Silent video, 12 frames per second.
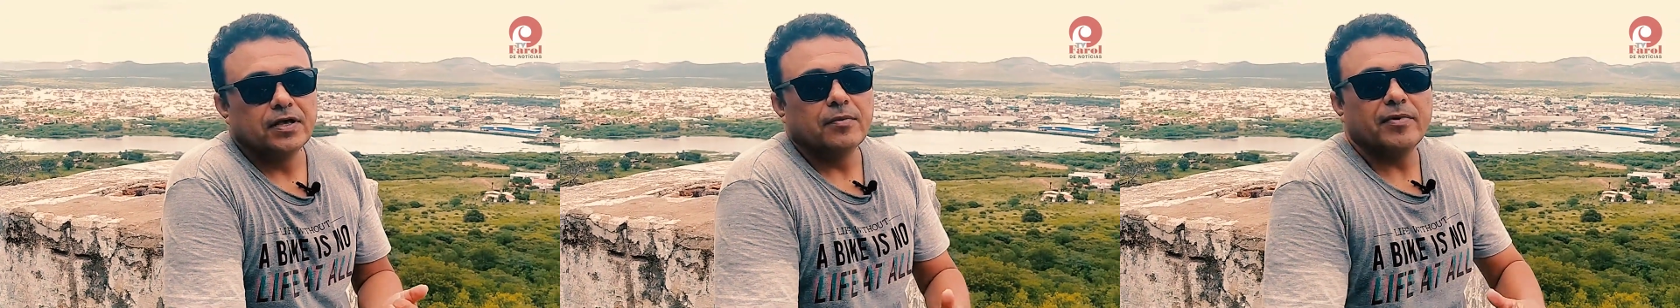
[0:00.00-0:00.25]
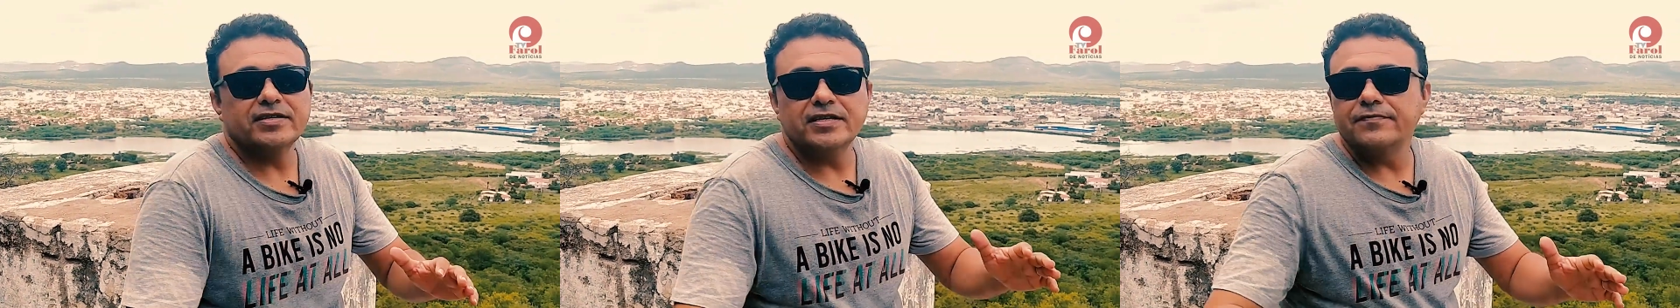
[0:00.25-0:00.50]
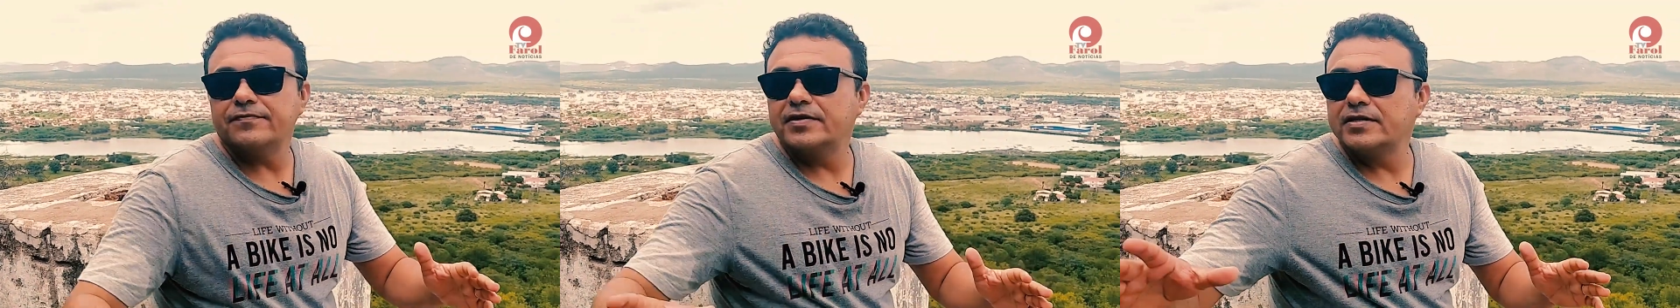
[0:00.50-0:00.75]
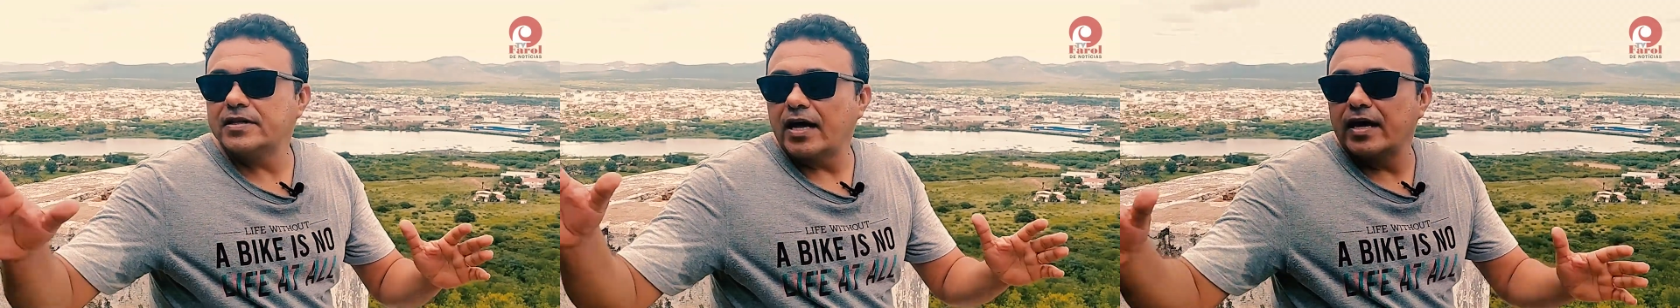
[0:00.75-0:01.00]
Mas enfim,
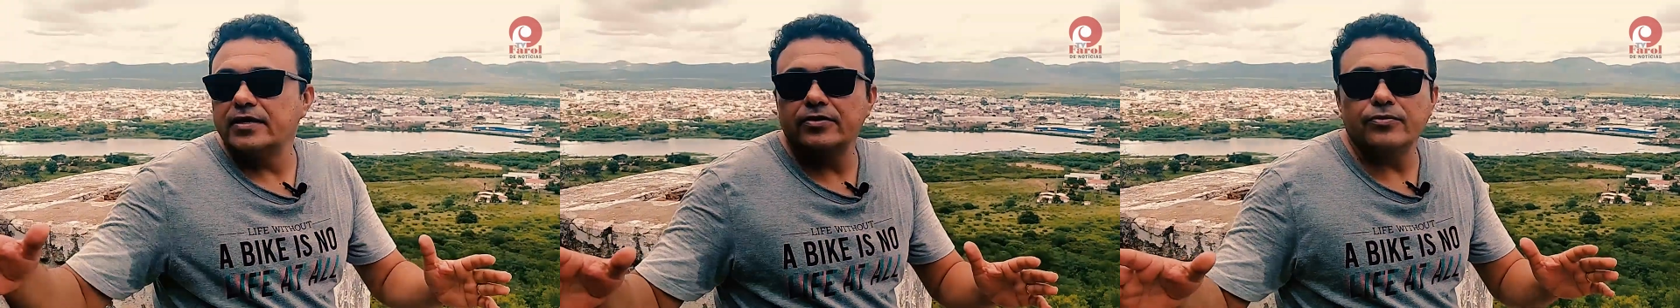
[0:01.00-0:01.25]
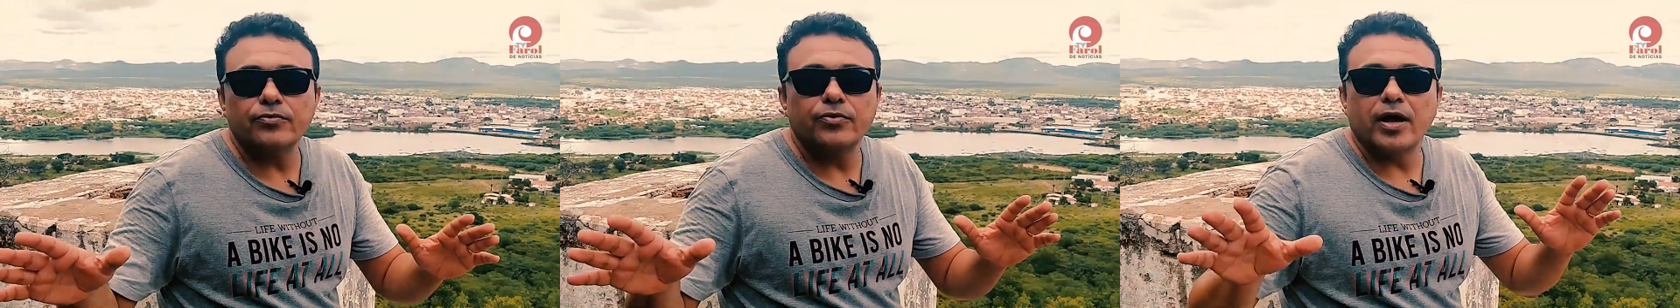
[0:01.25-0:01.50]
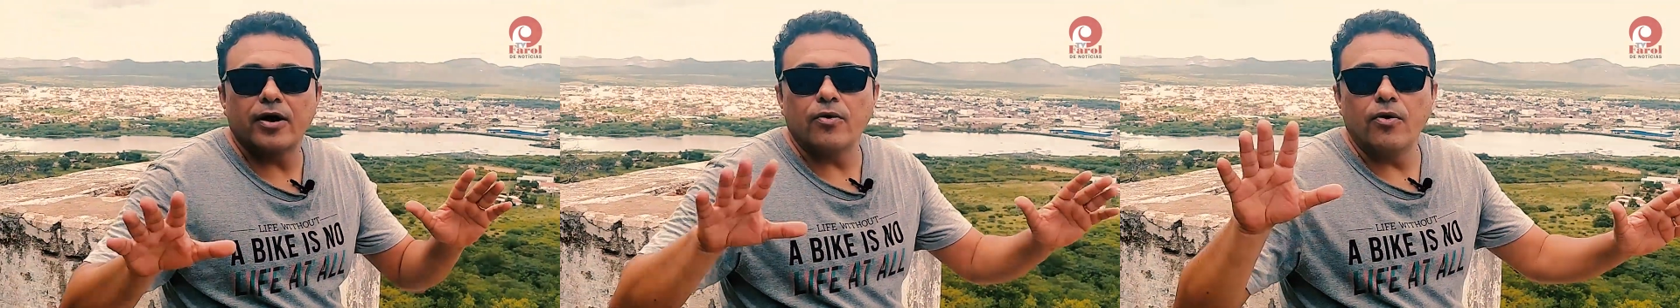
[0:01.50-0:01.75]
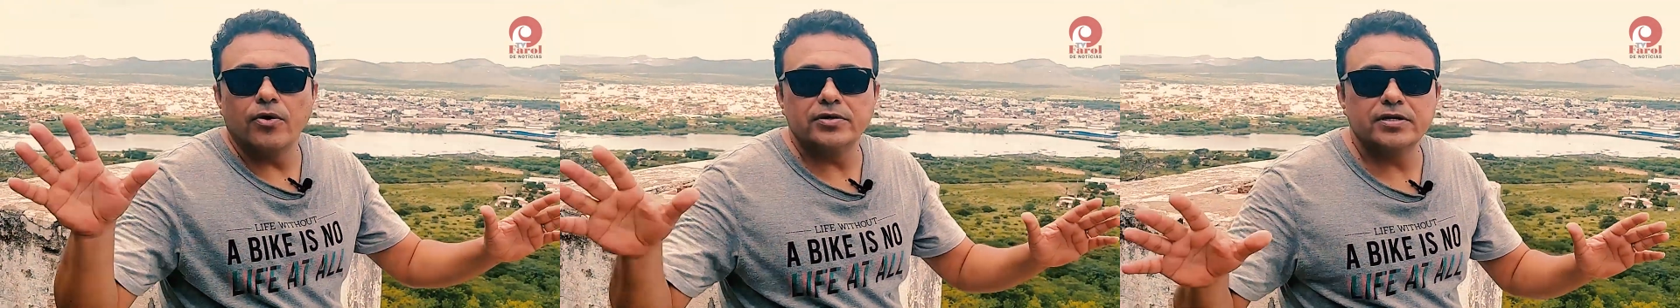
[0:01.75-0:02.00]
está aí um
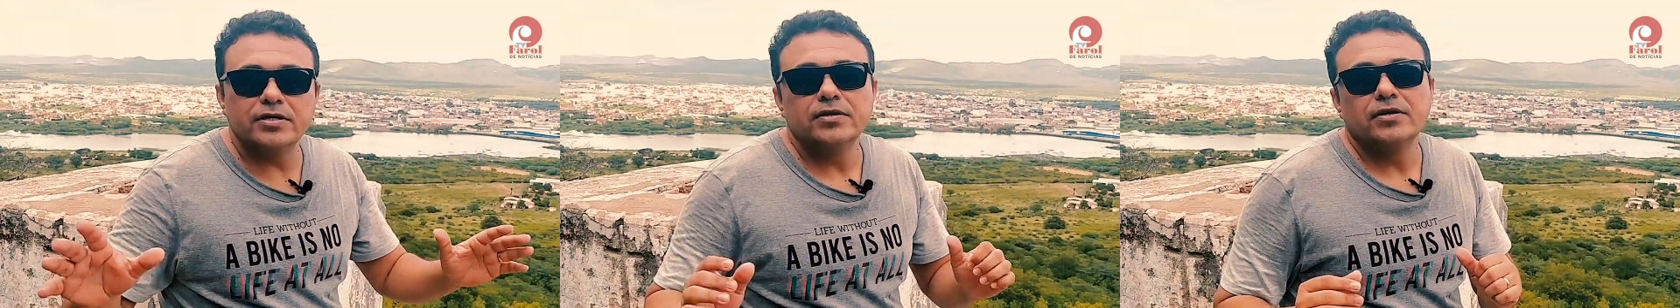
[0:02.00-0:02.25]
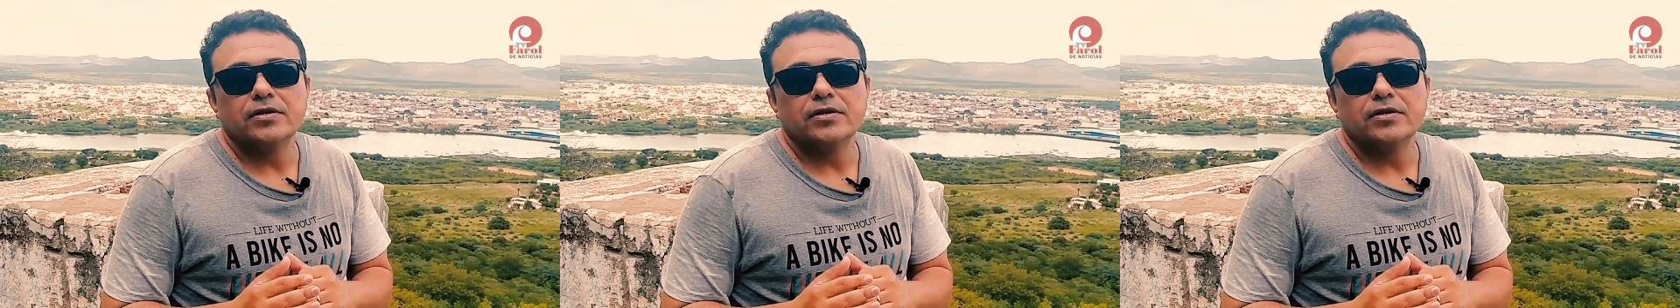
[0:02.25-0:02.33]
recorte